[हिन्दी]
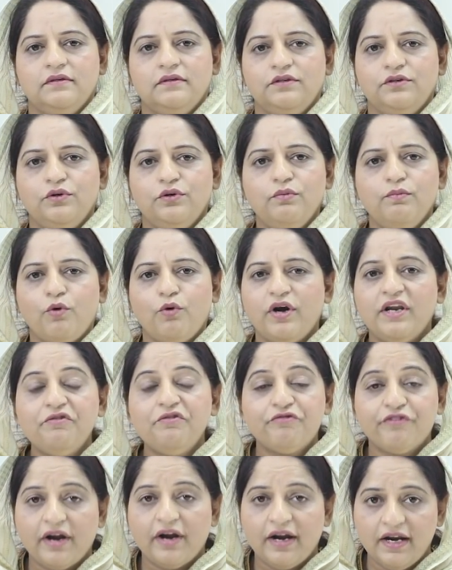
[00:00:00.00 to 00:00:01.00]
यू नो बॉडी
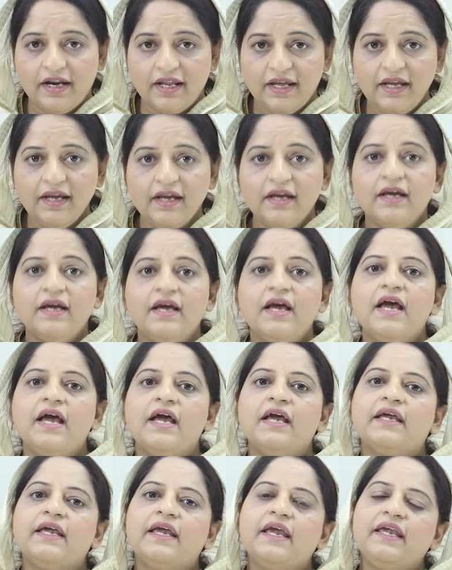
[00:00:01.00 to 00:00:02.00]
फ्रेंडली
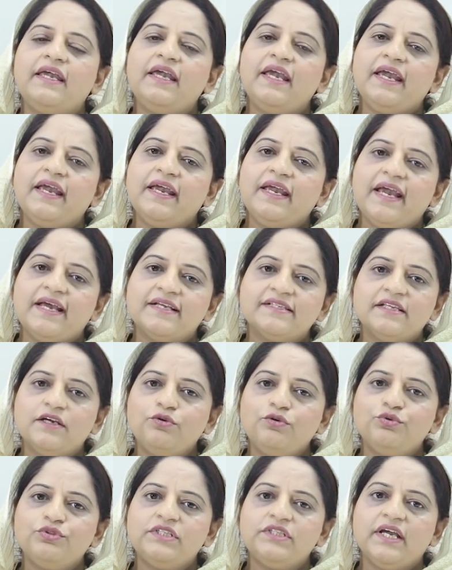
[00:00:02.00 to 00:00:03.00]
कि ये एक ऐसा
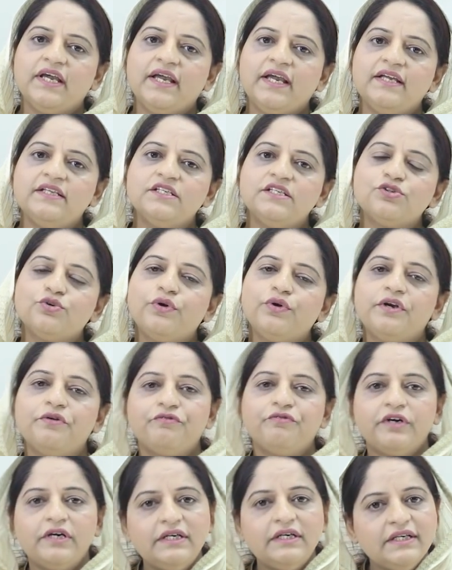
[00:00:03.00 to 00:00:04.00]
कुछ है कि जिसको
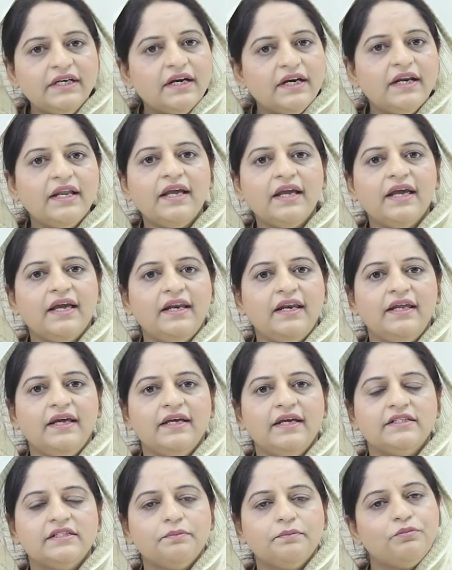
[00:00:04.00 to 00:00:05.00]
रिवर्ट करने के
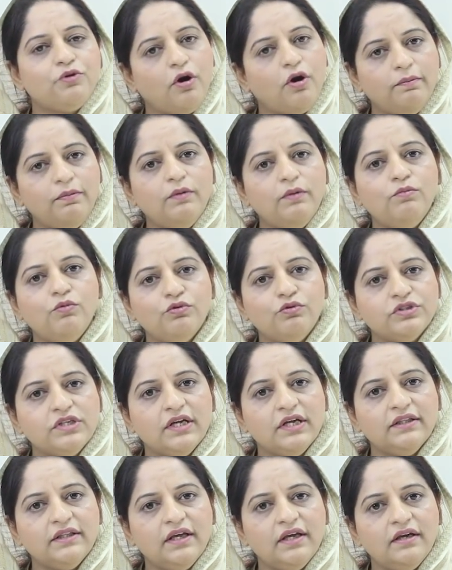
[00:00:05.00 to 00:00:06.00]
लिए जब प्रॉब्लम हो
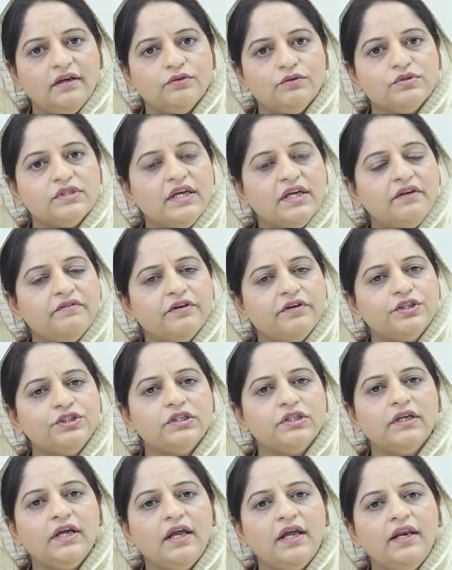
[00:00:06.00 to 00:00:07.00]
जाता है उसकी
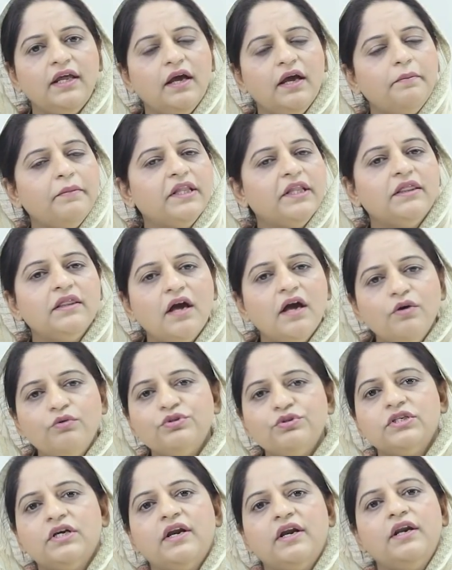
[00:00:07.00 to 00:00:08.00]
रिवर्शन के लिए हम इतना
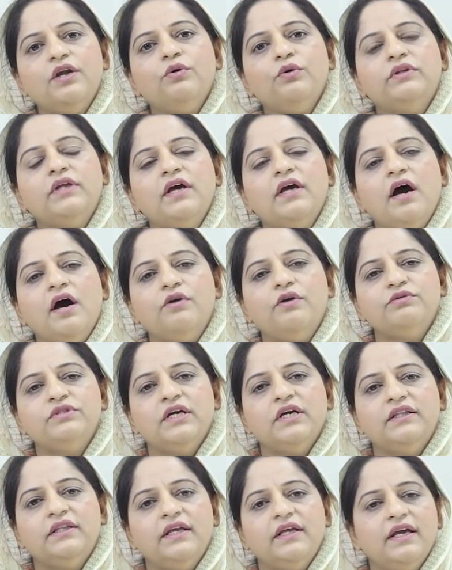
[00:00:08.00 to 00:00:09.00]
कुछ करने को तैयार हो
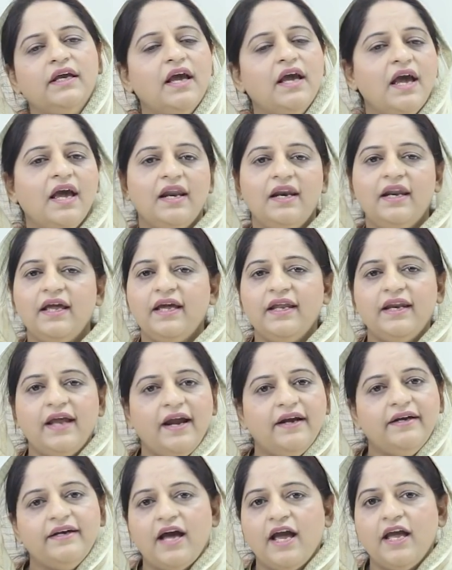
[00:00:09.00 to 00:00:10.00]
जाते हैं लेकिन
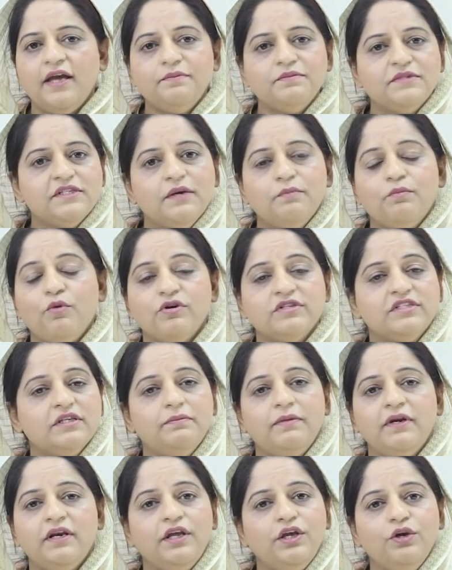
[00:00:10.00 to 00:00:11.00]
एट टाइम्स ये
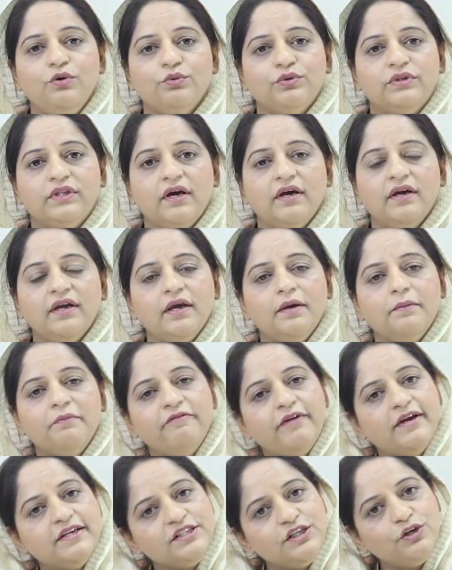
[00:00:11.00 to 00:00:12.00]
पॉसिबल नहीं होता कि हम
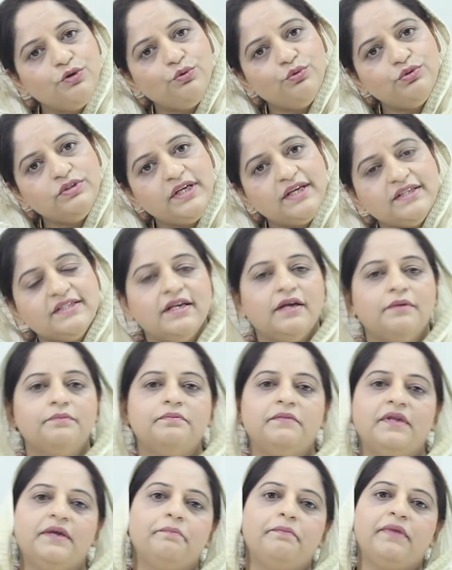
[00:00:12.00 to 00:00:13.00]
वैसे हों जैसे
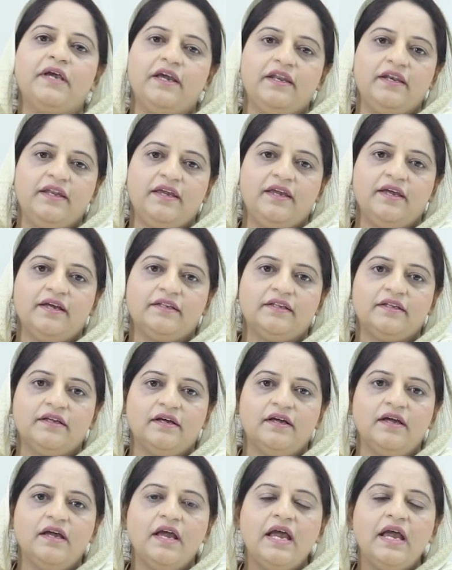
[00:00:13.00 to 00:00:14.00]
हमने बिगन किया था